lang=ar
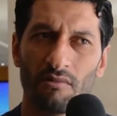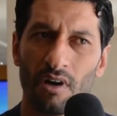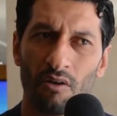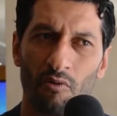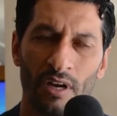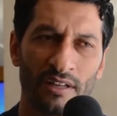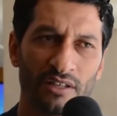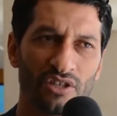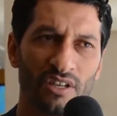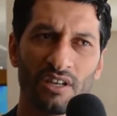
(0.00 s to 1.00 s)
آه، ولا
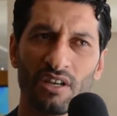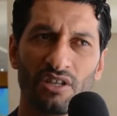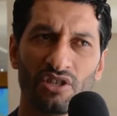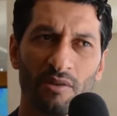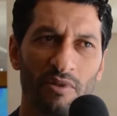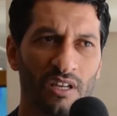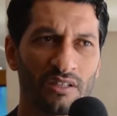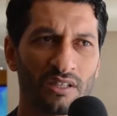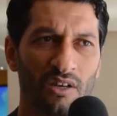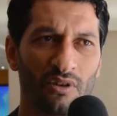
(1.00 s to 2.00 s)
نتيجه ايجابيه
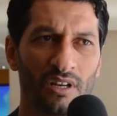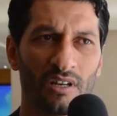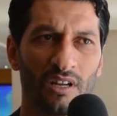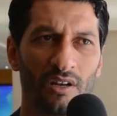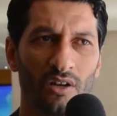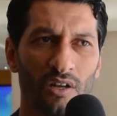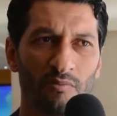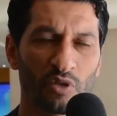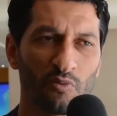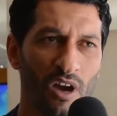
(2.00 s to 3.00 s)
نتصور
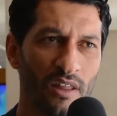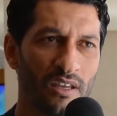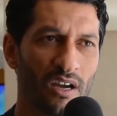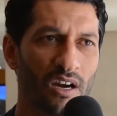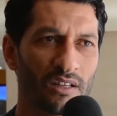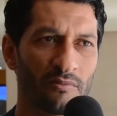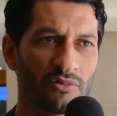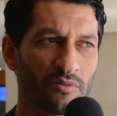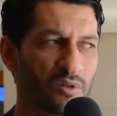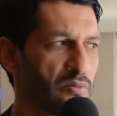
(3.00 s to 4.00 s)
المجموعه هذه قادره
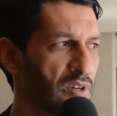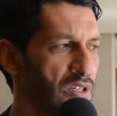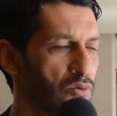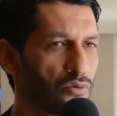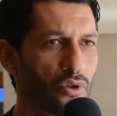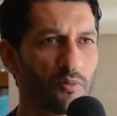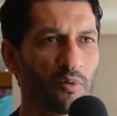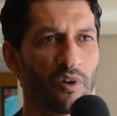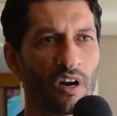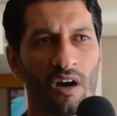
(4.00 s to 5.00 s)
باش تمشي لبعيد
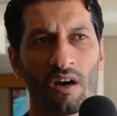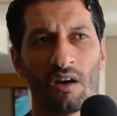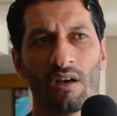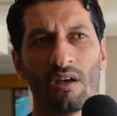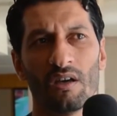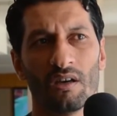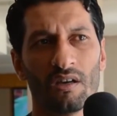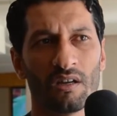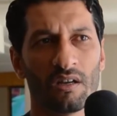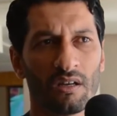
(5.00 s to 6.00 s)
وتضمن بقاء
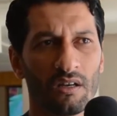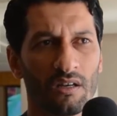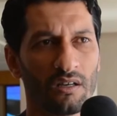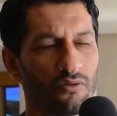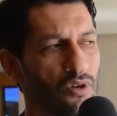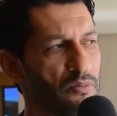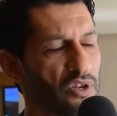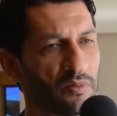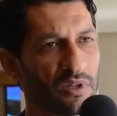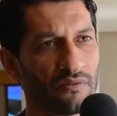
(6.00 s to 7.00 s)
آه،
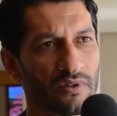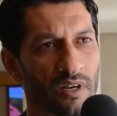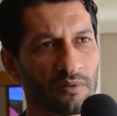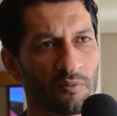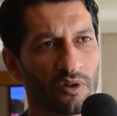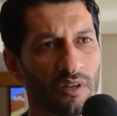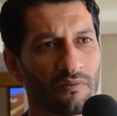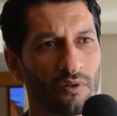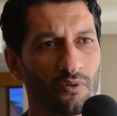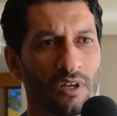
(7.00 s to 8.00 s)
اولمبيك مدين في الرابطه
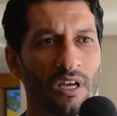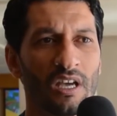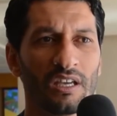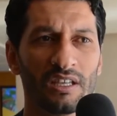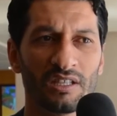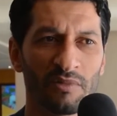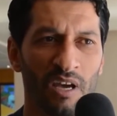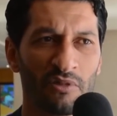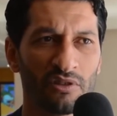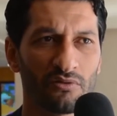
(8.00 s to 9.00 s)
المحترفه الاولى يلزم
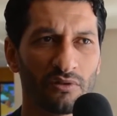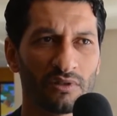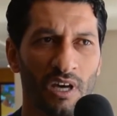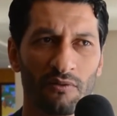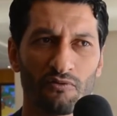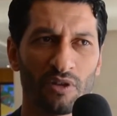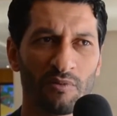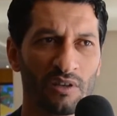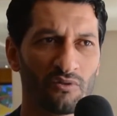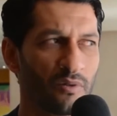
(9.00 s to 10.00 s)
العباد الكل تعرفوا
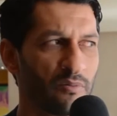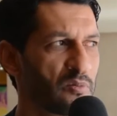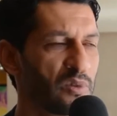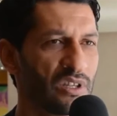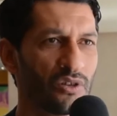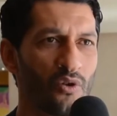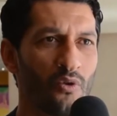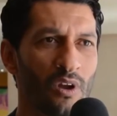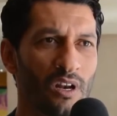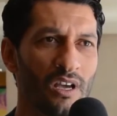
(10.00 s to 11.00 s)
جماهير اولمبيك مدين
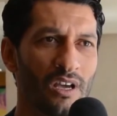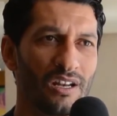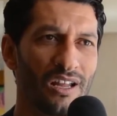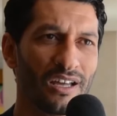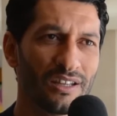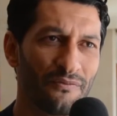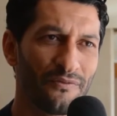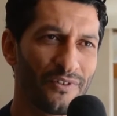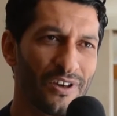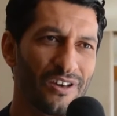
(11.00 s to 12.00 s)
هو الهدف